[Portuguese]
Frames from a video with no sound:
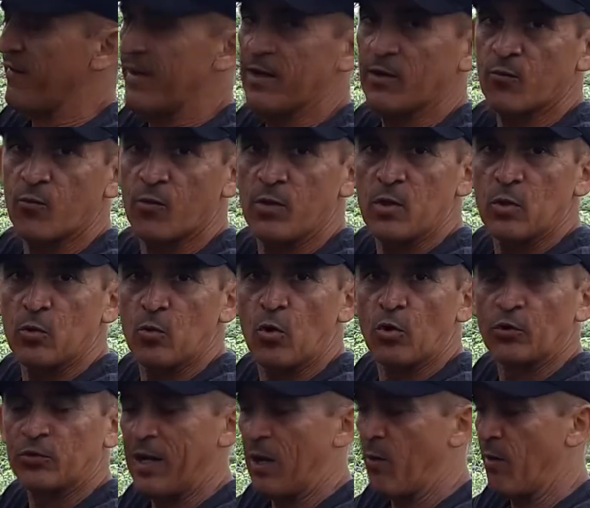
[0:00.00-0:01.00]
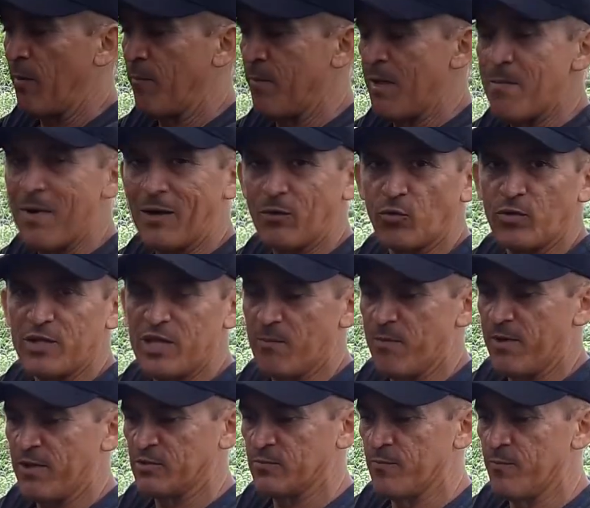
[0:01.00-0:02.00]
vai encontrar uma bem madurinha
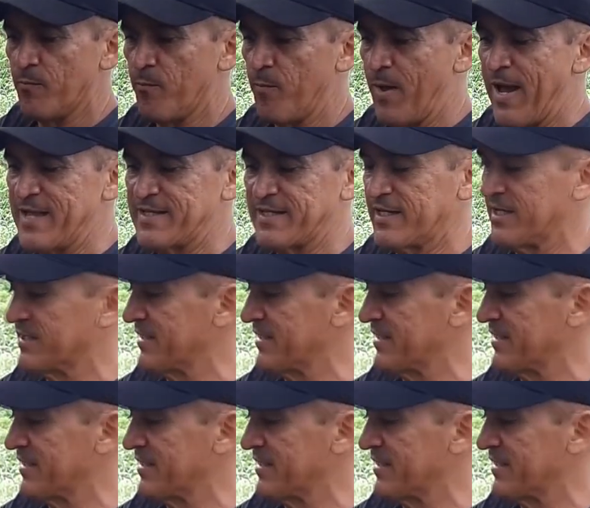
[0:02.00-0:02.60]
mesmo. Mas essa aqui